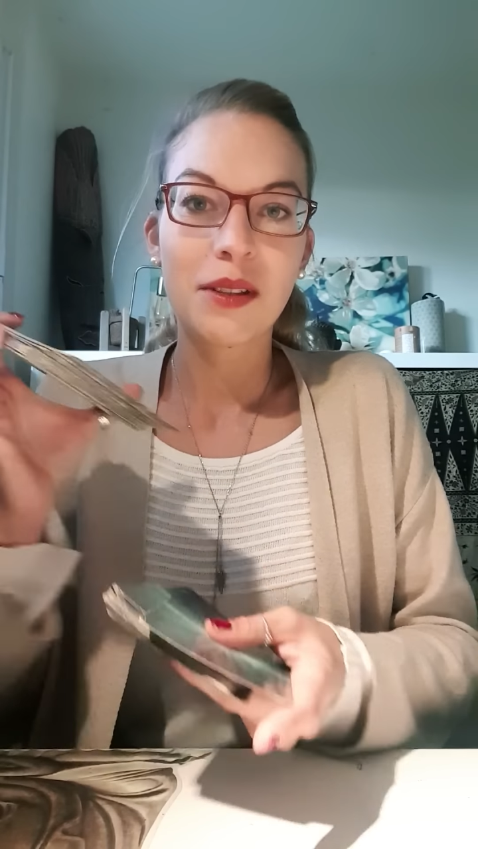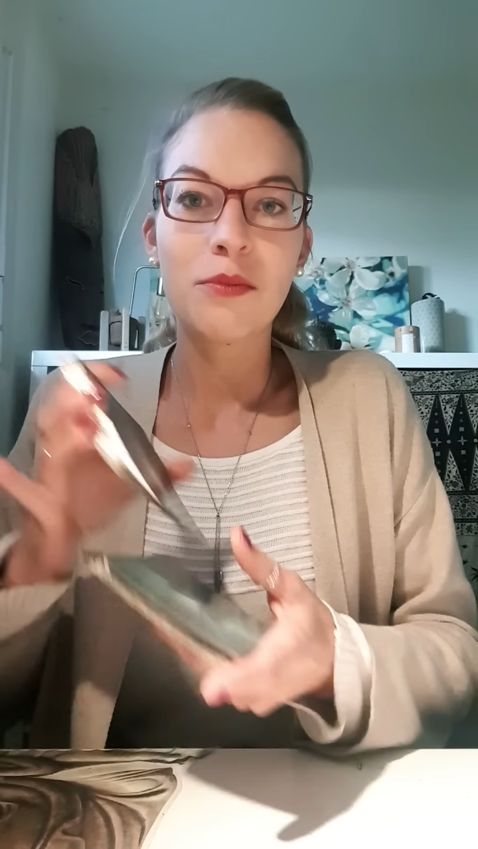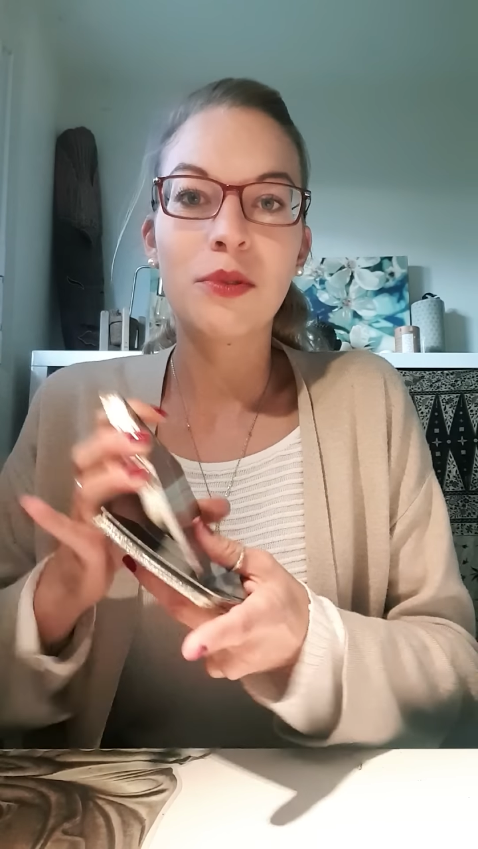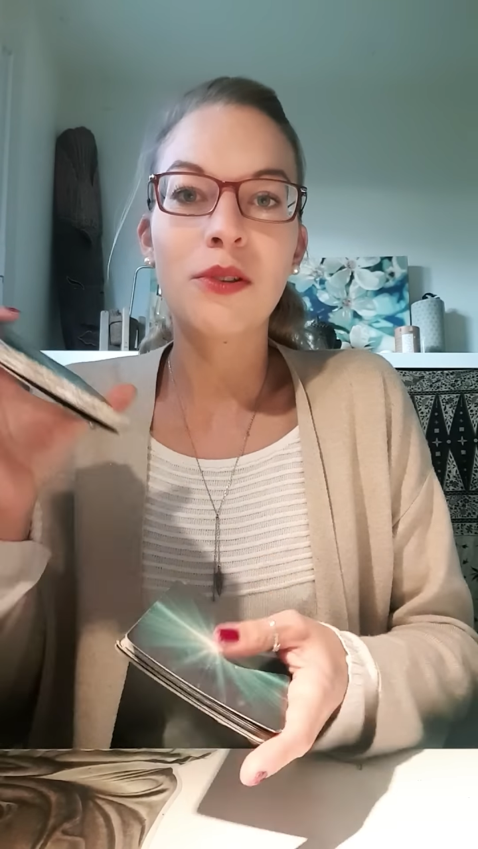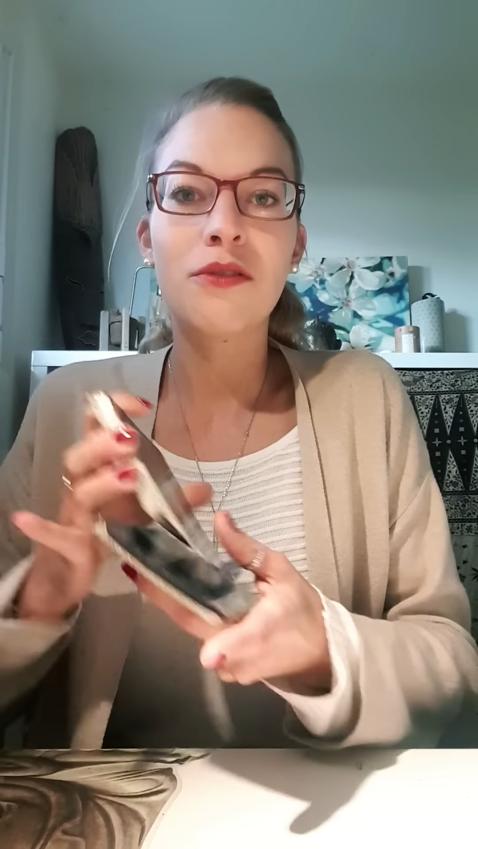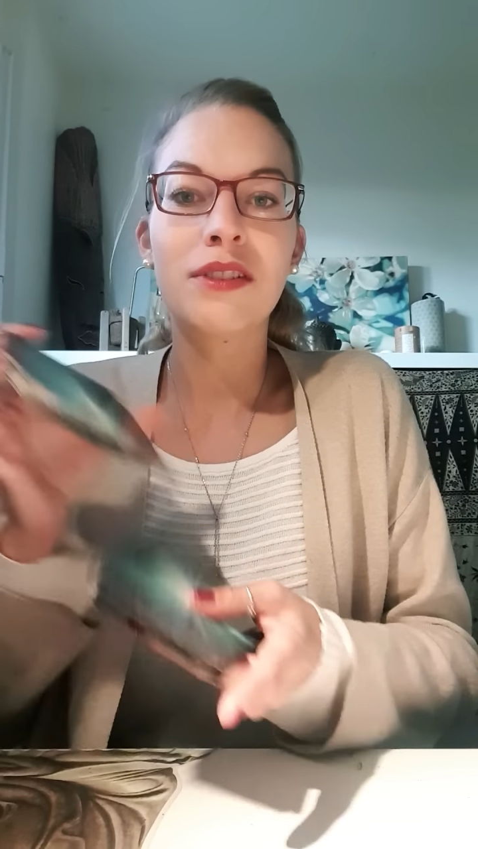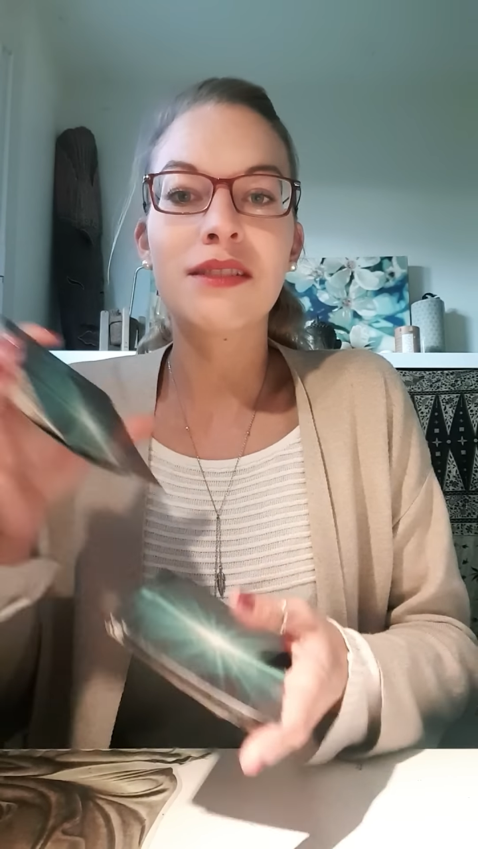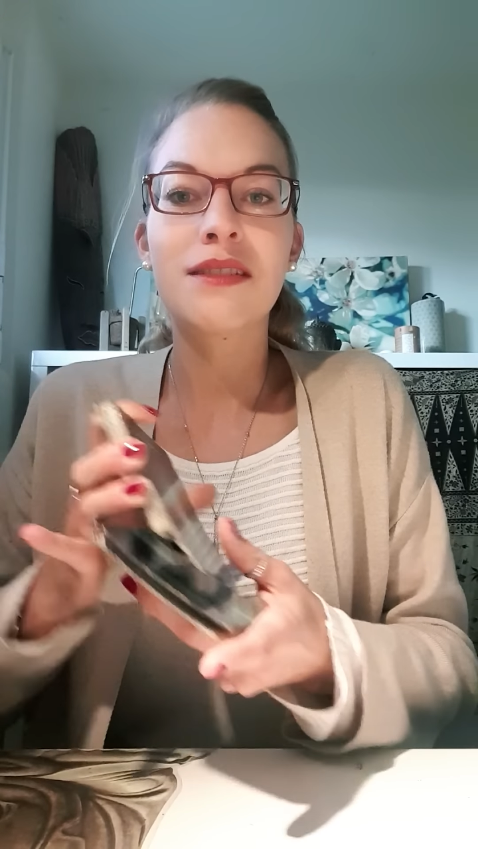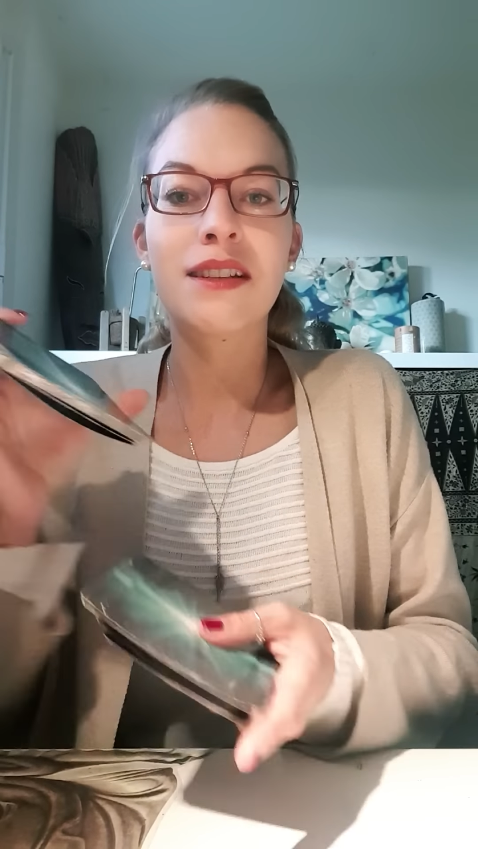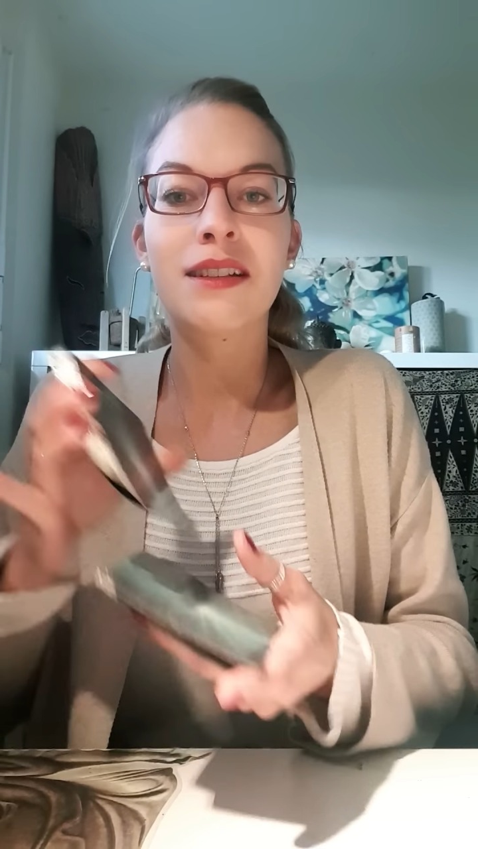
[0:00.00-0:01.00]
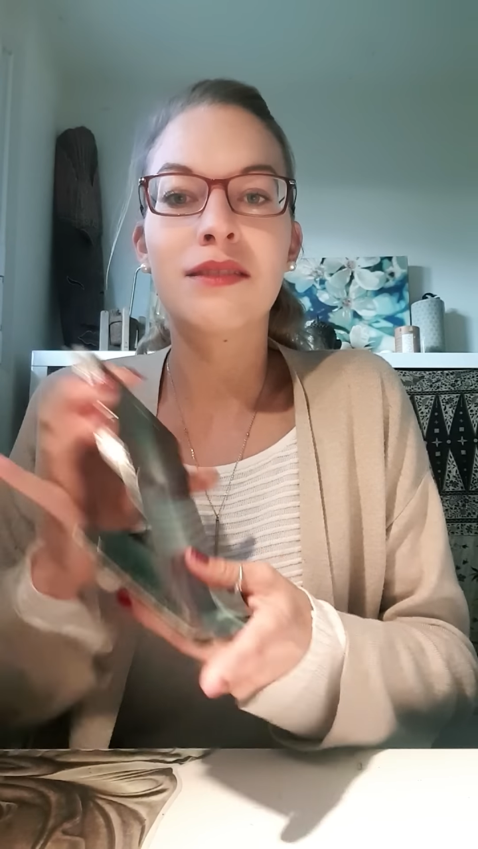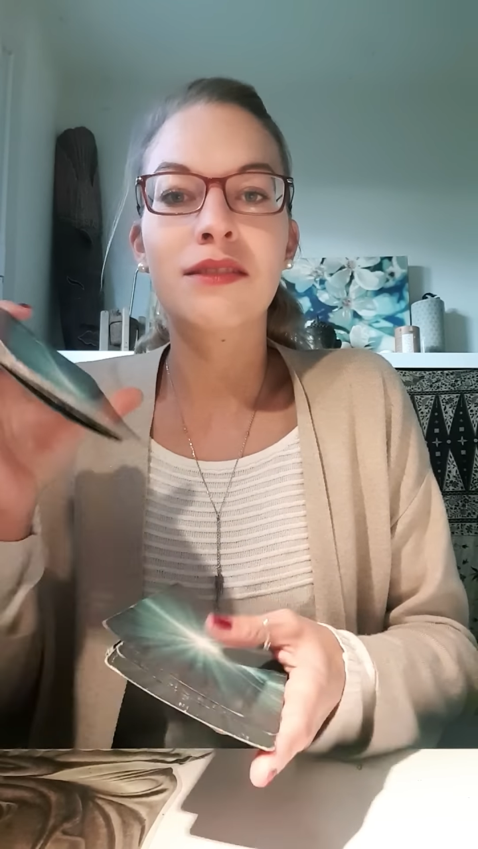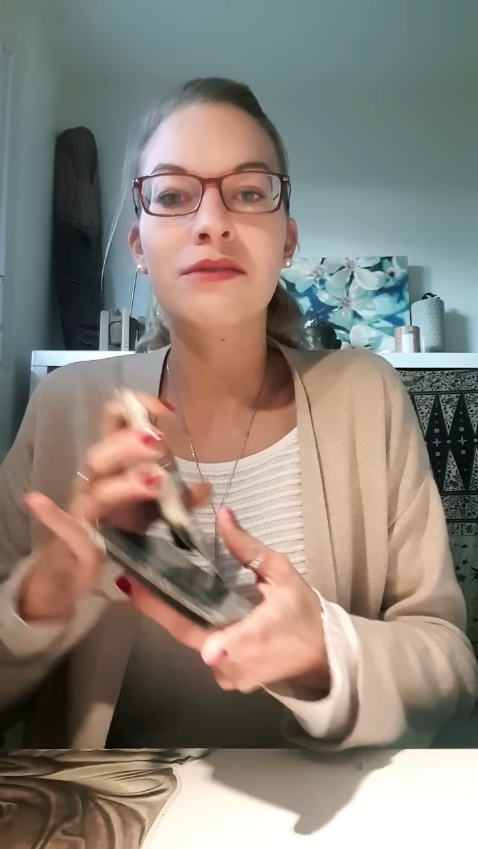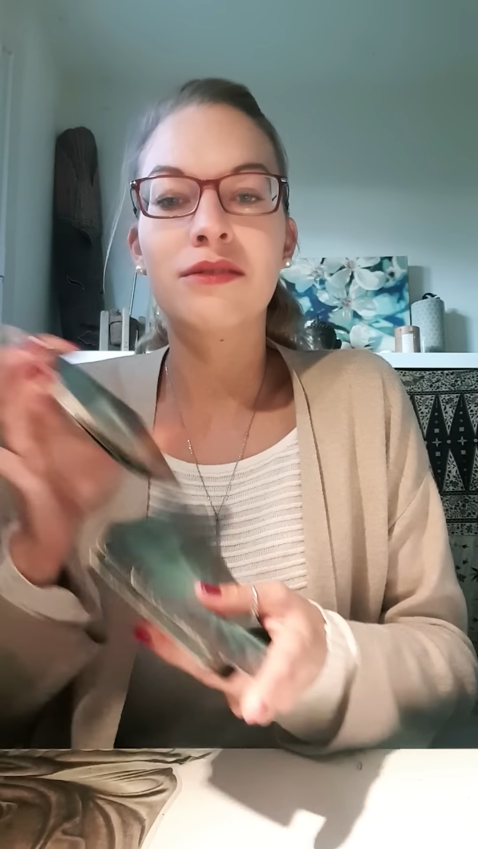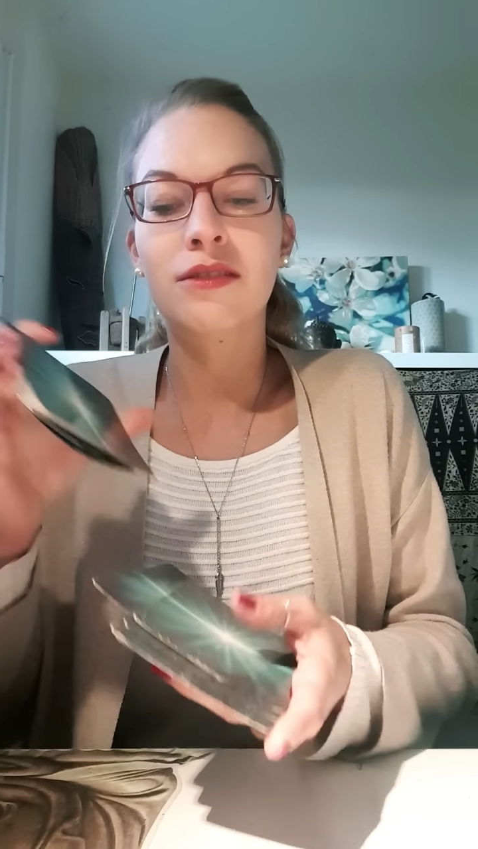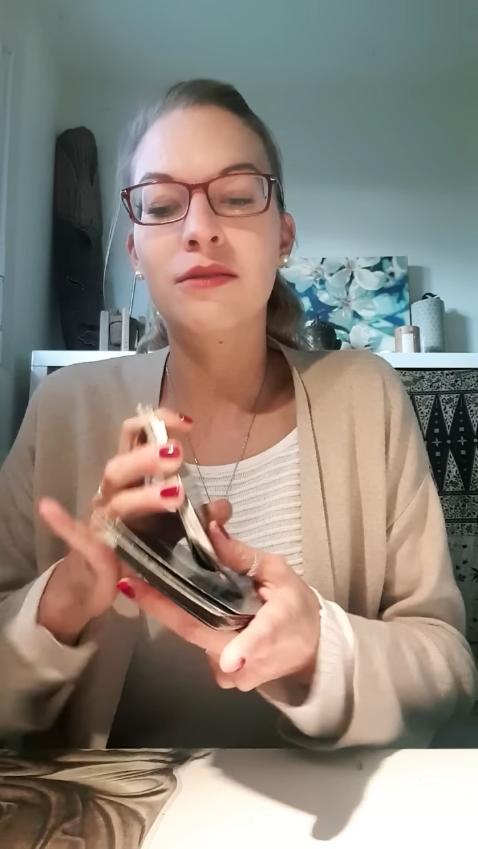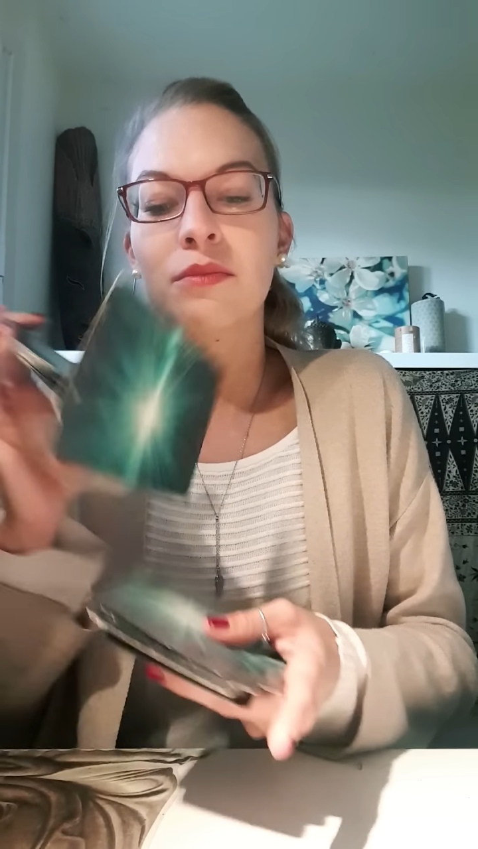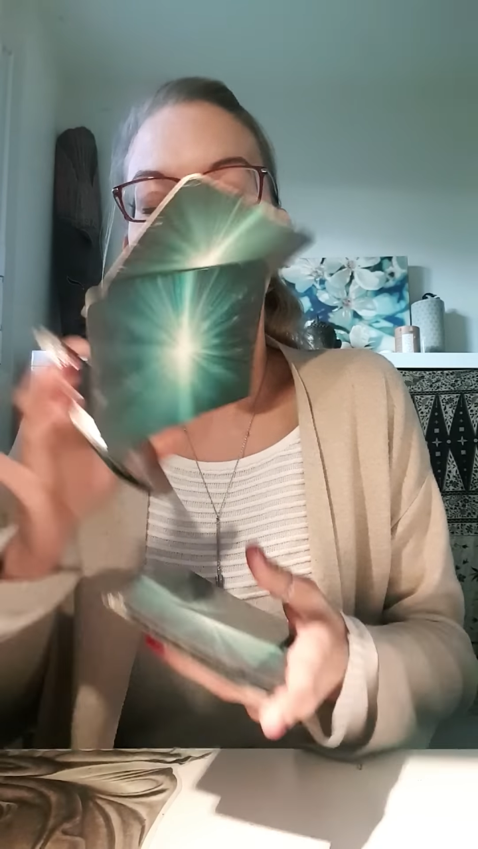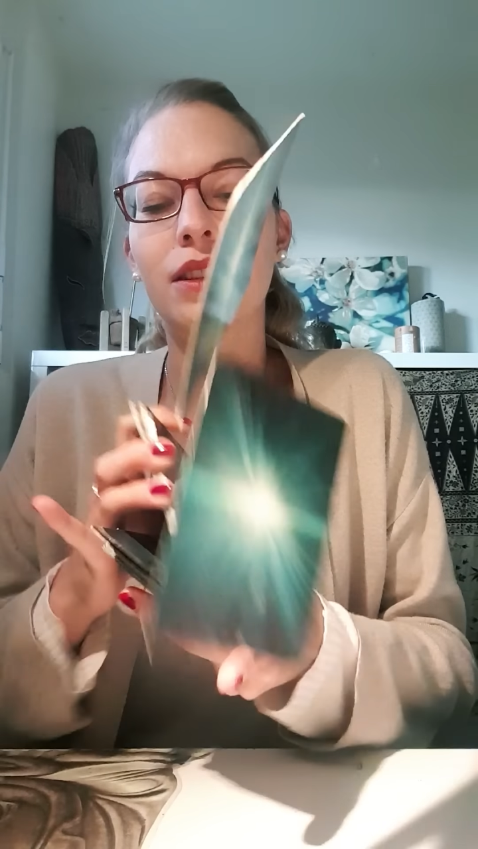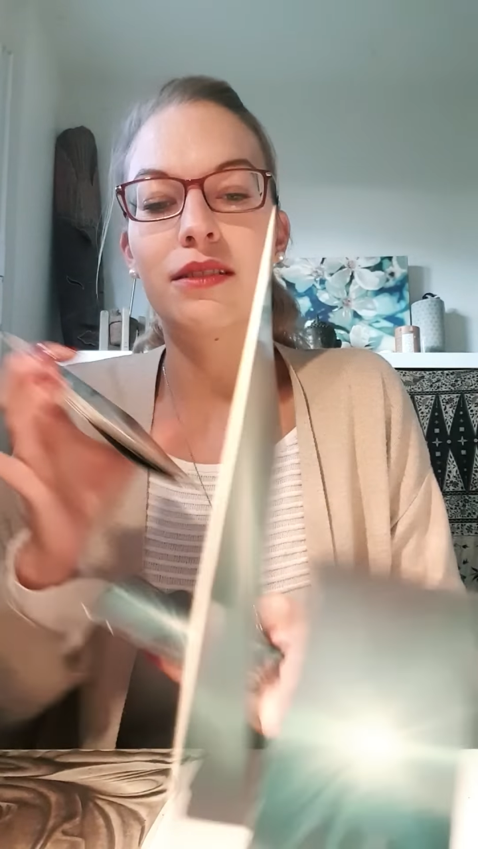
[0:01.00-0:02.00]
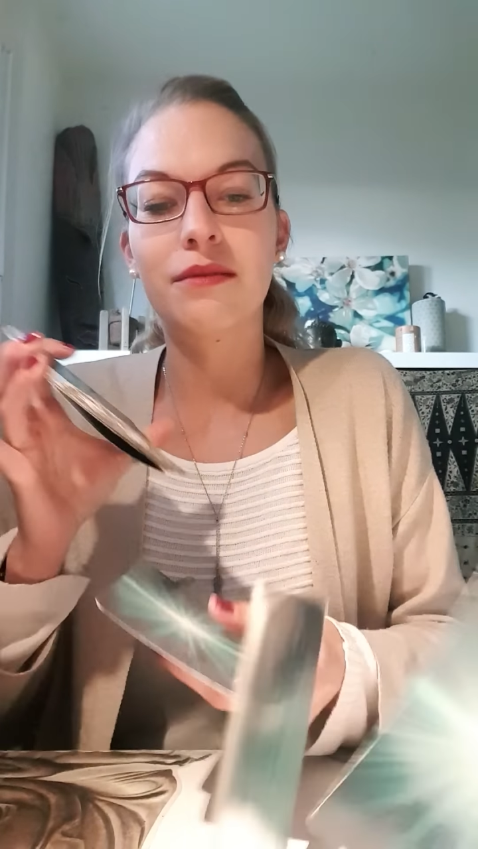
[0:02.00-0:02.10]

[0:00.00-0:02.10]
pour le 21 novembre.